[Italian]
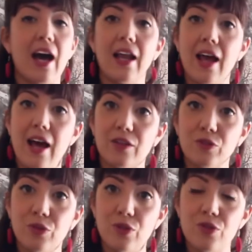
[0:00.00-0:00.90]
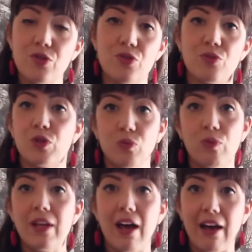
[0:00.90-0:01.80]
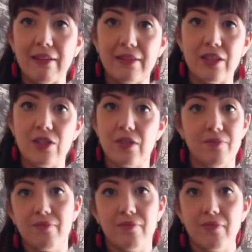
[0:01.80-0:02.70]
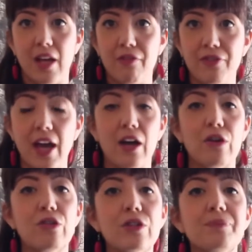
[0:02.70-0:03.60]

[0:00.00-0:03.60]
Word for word: A lato, sui due lati mm, a fianco,